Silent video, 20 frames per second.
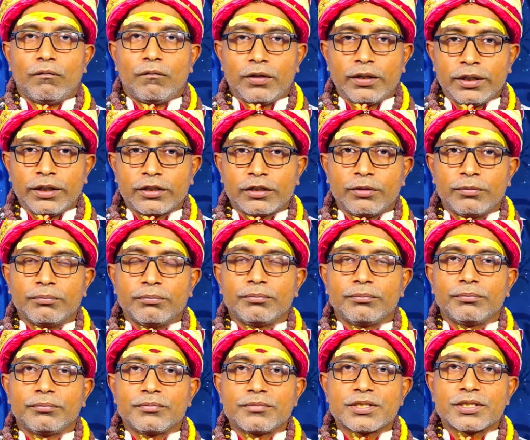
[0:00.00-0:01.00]
வணக்கம்
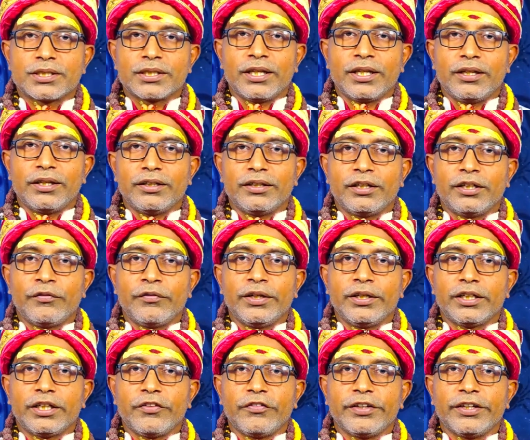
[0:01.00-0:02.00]
ஸ்ரீ
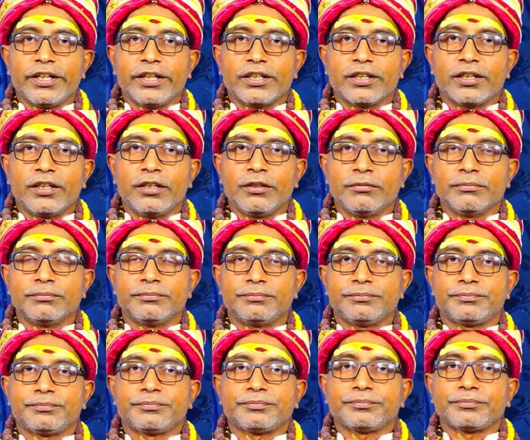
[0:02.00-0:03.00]
டிவன் டிவி நேர்களே
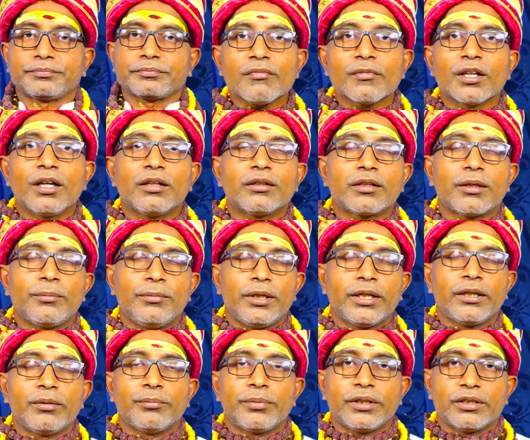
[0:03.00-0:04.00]

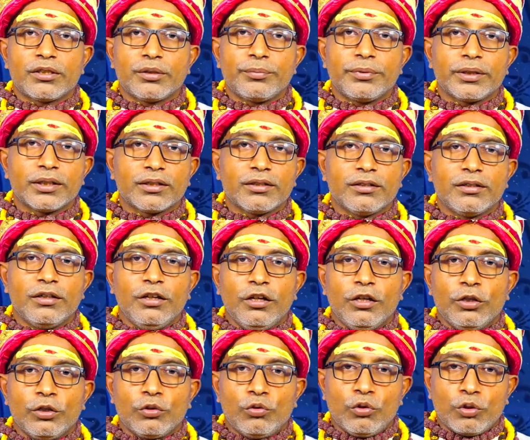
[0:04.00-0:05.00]
தமிழன் பார்த்துருப்பீங்க
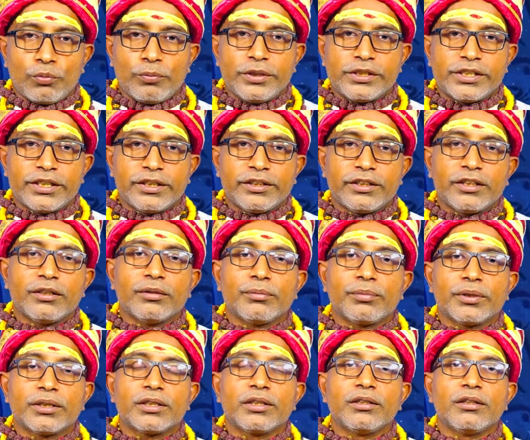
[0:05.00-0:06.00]
கூர்ம ஜெயந்தியை
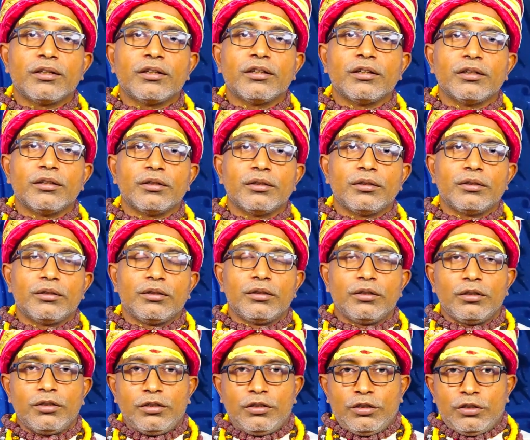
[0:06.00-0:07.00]
பற்றின
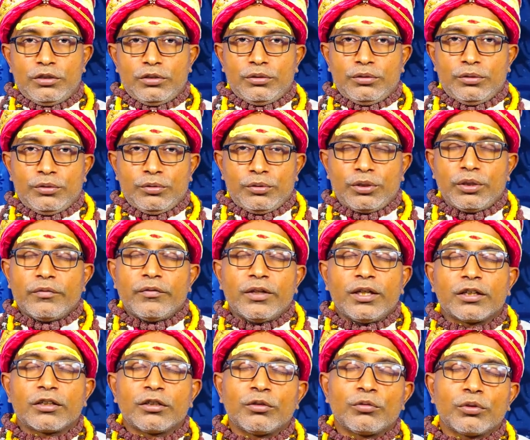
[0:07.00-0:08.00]
ஒரு
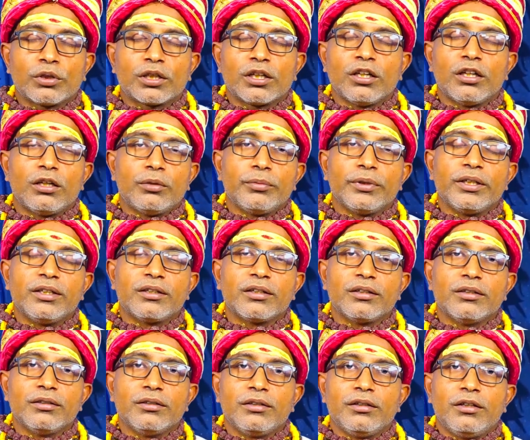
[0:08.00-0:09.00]
விளக்கம் கொடுத்தலாம்
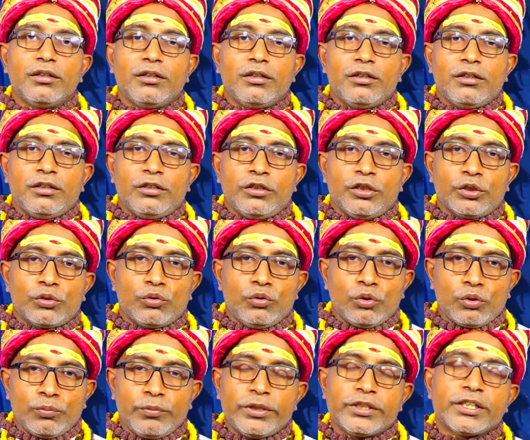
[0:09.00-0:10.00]
அப்படின்ட்டு இந்த
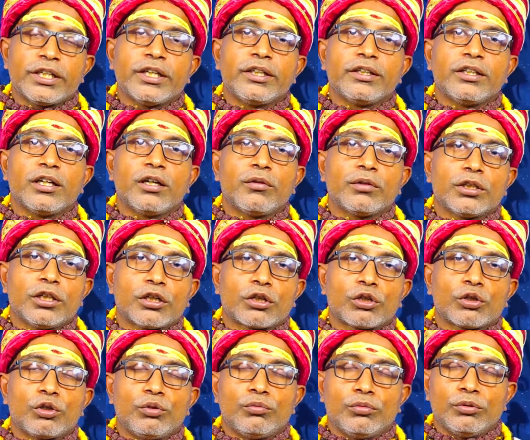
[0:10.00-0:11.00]
கூர்ம ஜெயந்தி
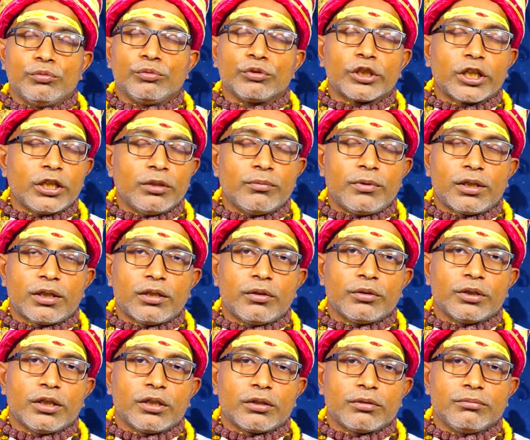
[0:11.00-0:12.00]
அவதாரம் ரொம்ப முக்கியமான
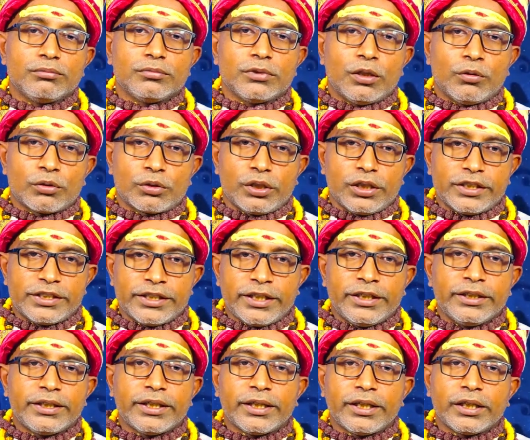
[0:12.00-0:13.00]
அவதாரம் அவரோட
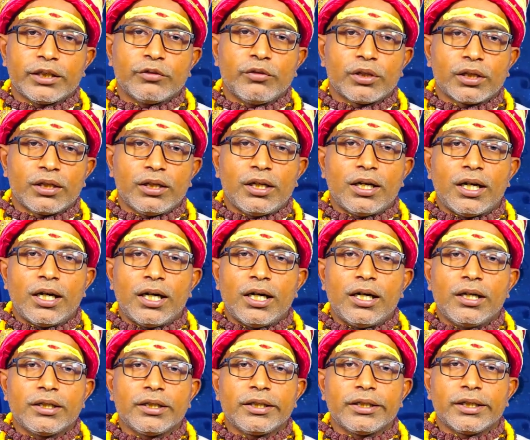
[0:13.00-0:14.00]
ஜெயந்தி என்றைக்கு வருதுன்னா
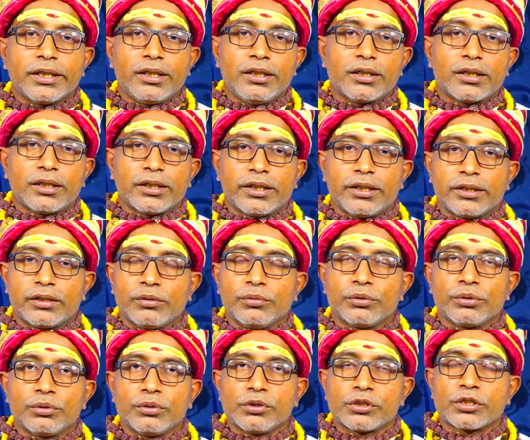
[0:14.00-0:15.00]
ஆறு ஏழு ரெண்டாயிரத்தி
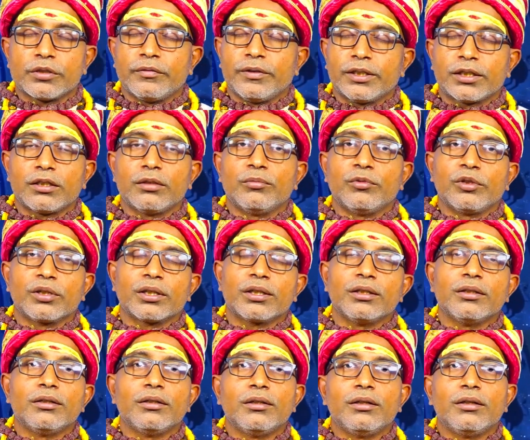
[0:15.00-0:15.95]
இருபத்தொன்று செவ்வாய்க்கிழமை வருது